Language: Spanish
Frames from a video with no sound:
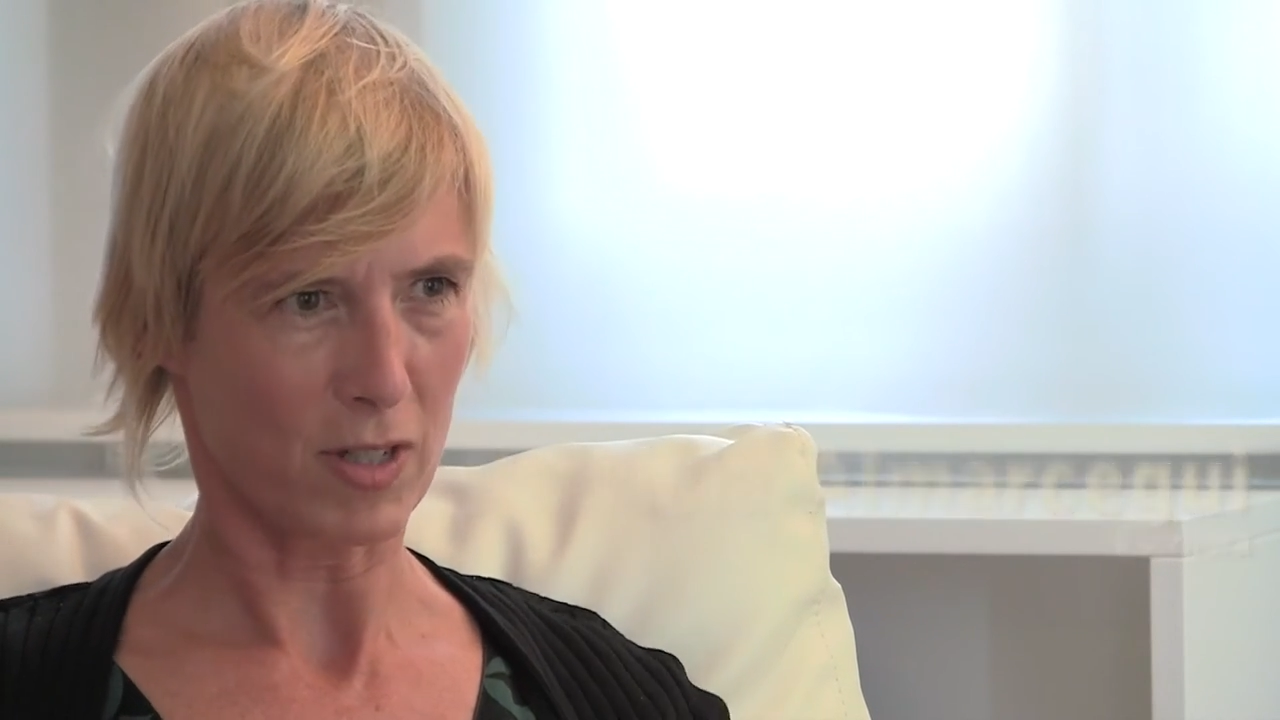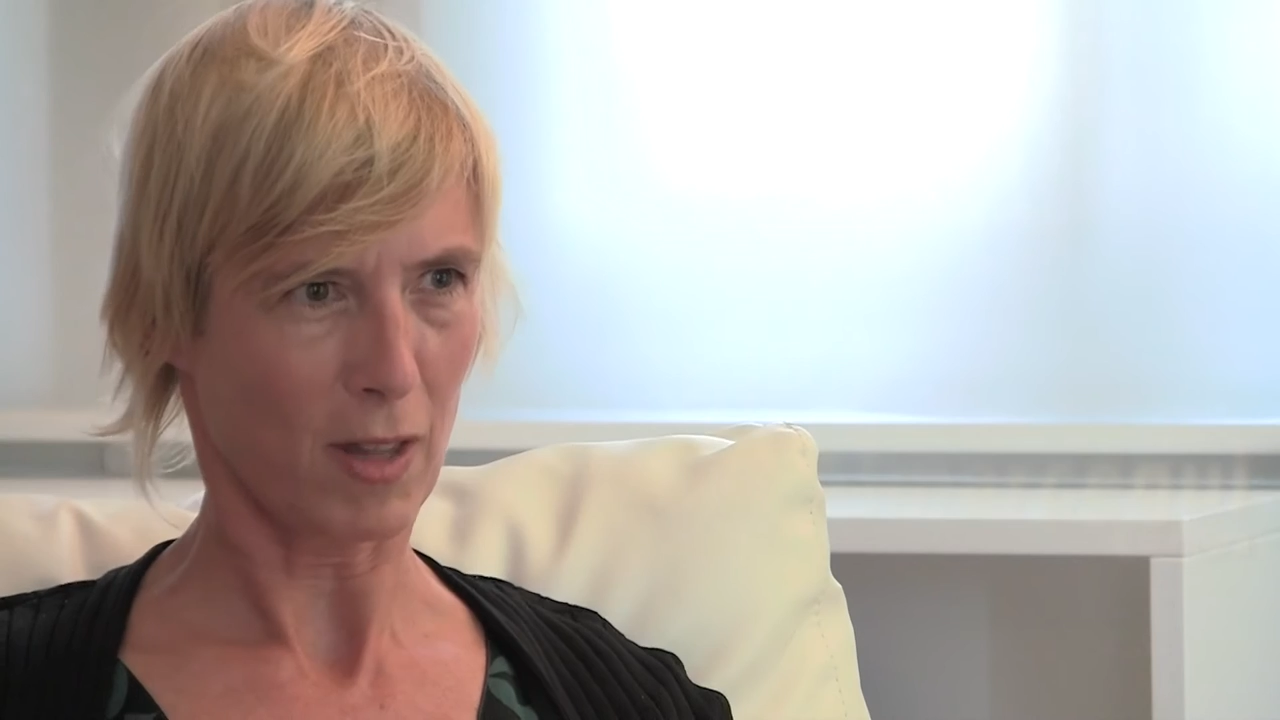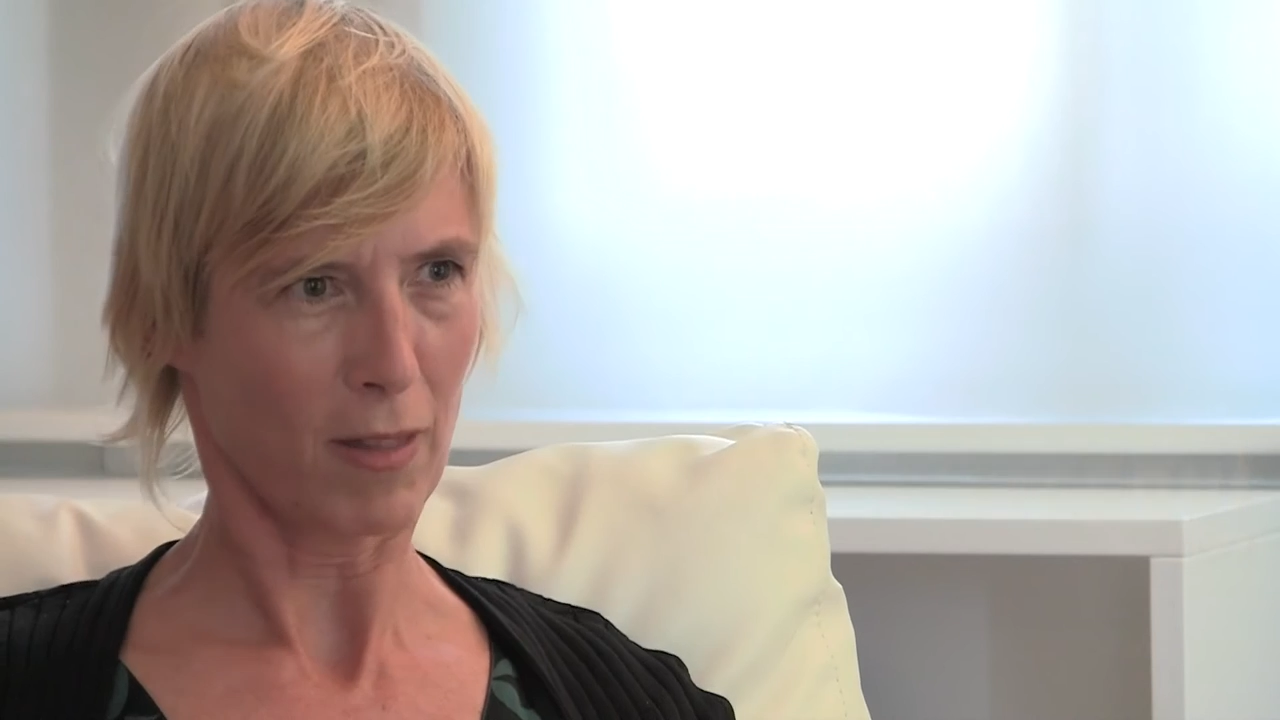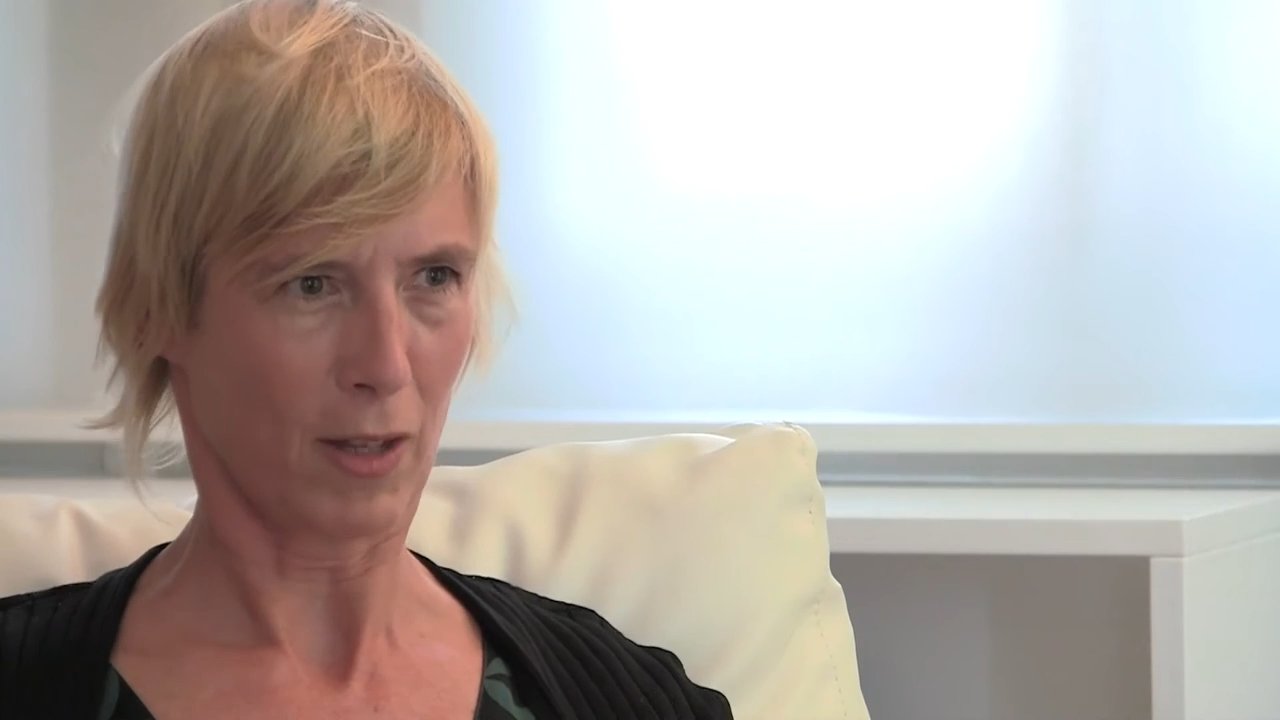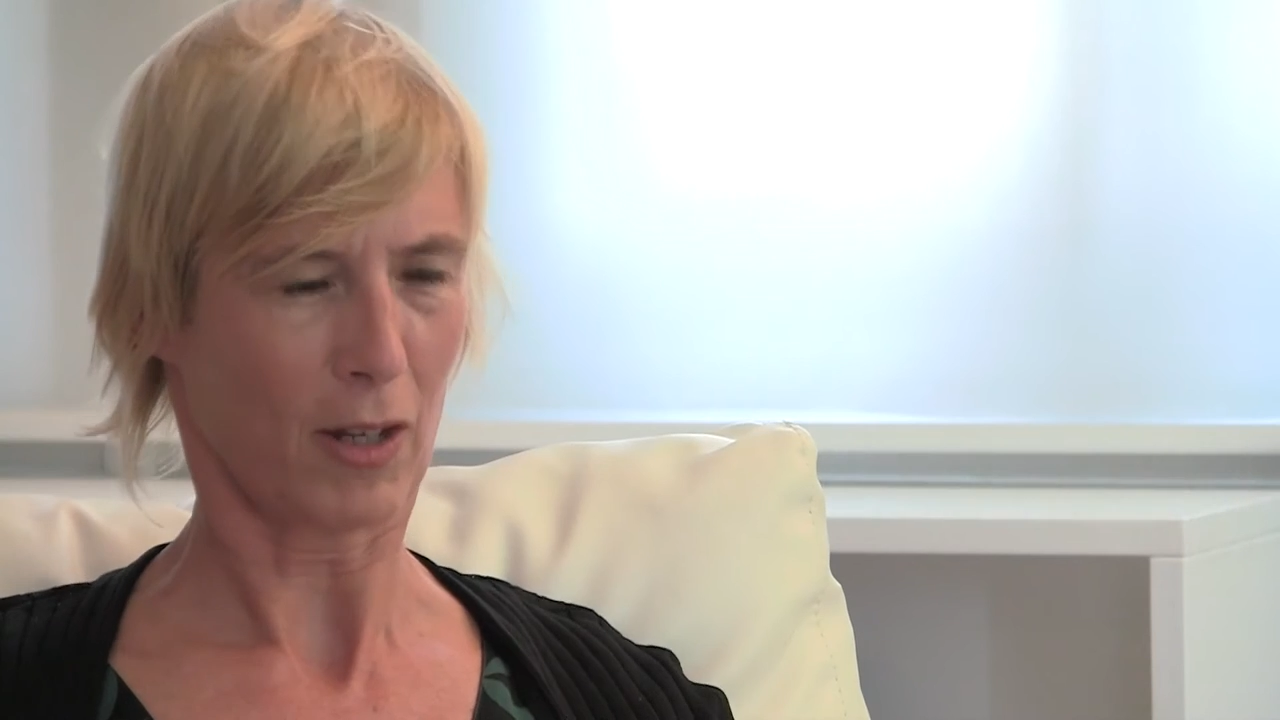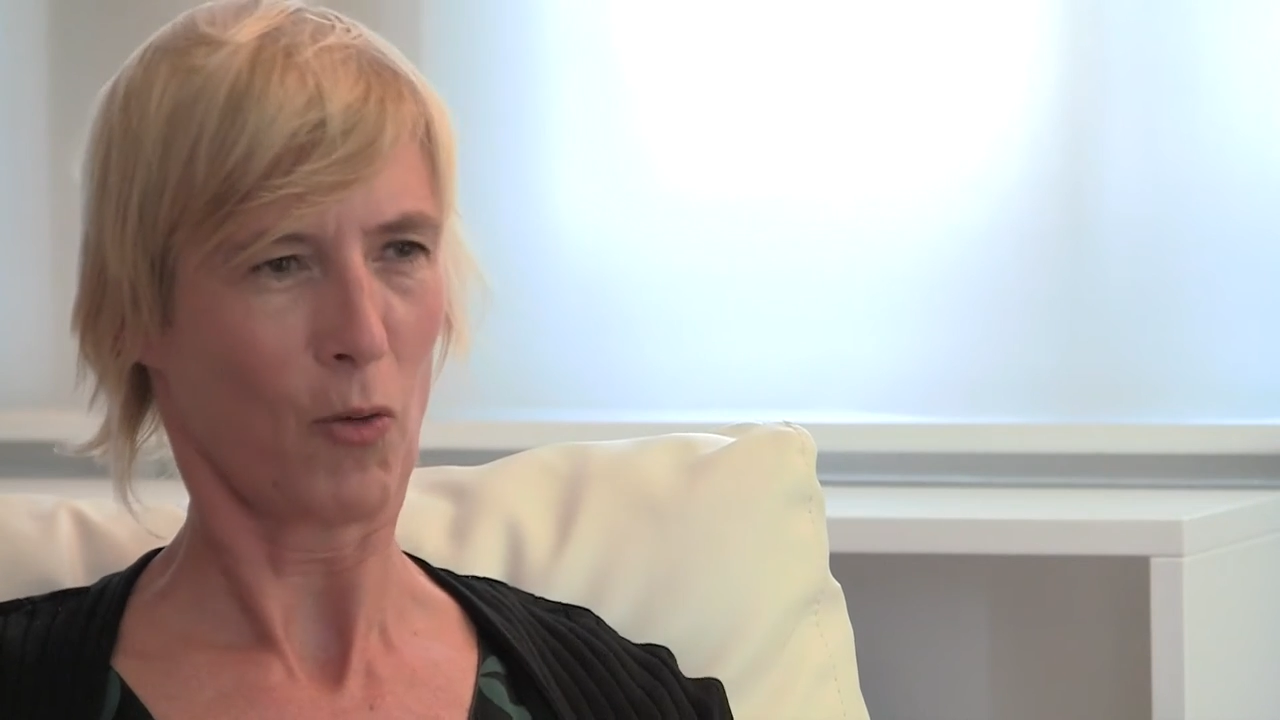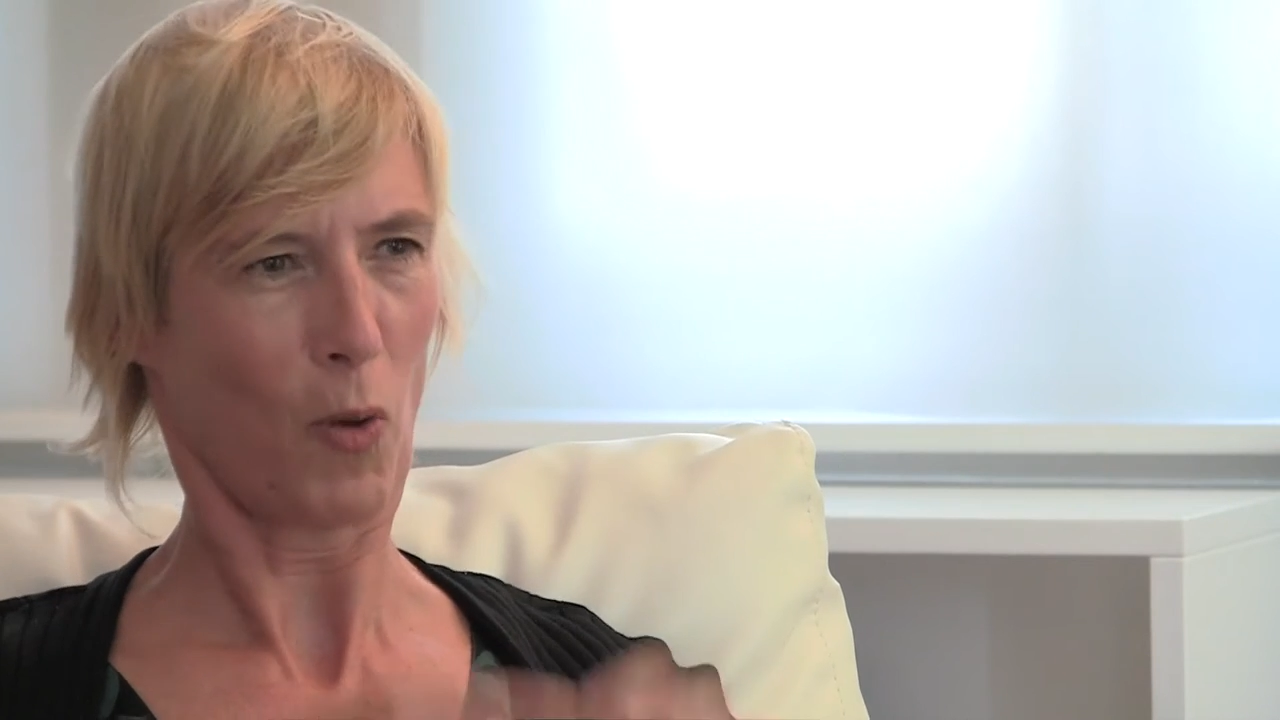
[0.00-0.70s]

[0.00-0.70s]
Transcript: es decir,